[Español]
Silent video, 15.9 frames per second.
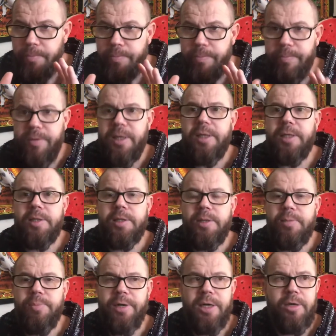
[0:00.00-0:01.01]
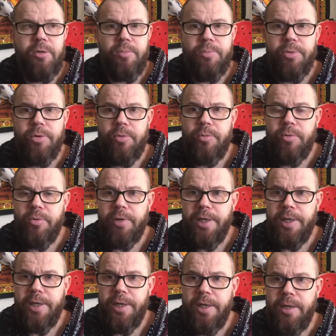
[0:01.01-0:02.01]
me separaron por
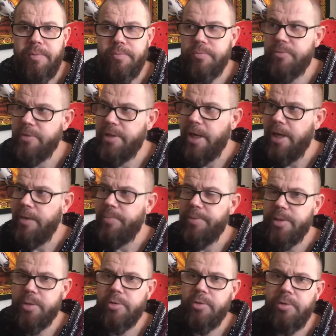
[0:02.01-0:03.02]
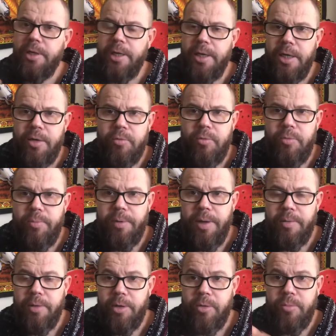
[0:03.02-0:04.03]
brujería, tal persona es la
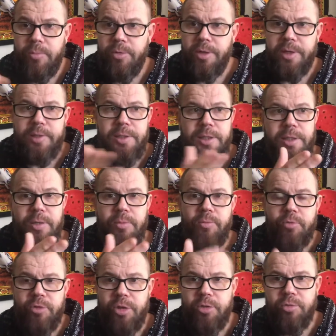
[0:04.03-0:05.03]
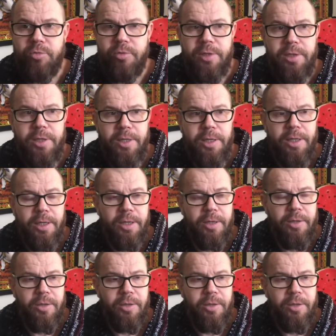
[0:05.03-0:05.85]
culpable, como recién el muchacho este que,